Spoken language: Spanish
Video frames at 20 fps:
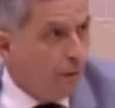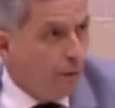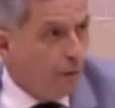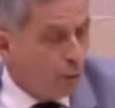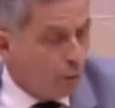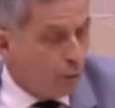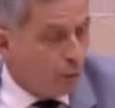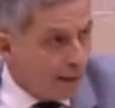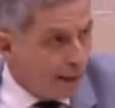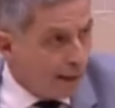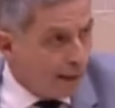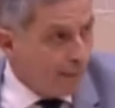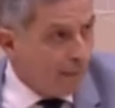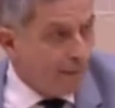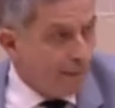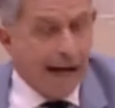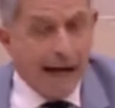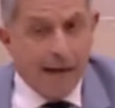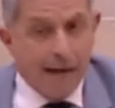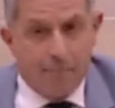
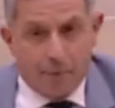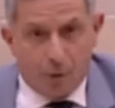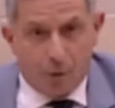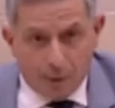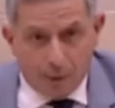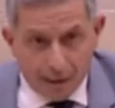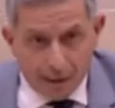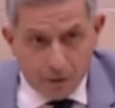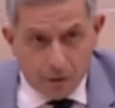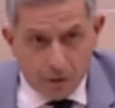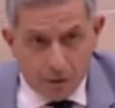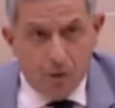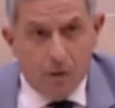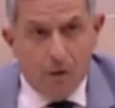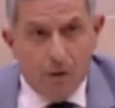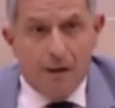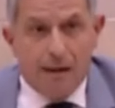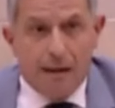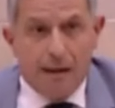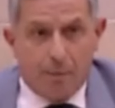urbana aprobado
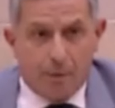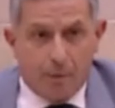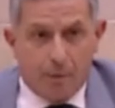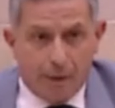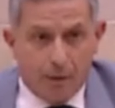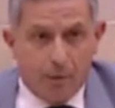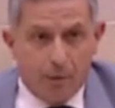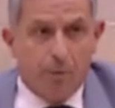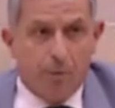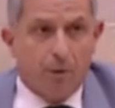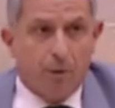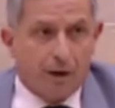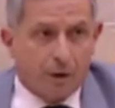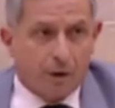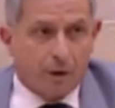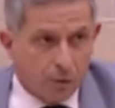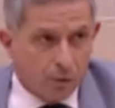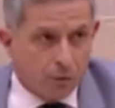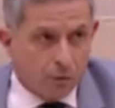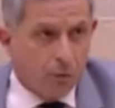y aprobado por la
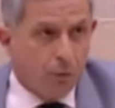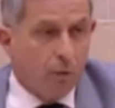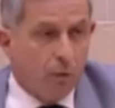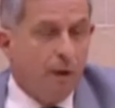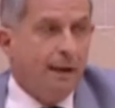CROTU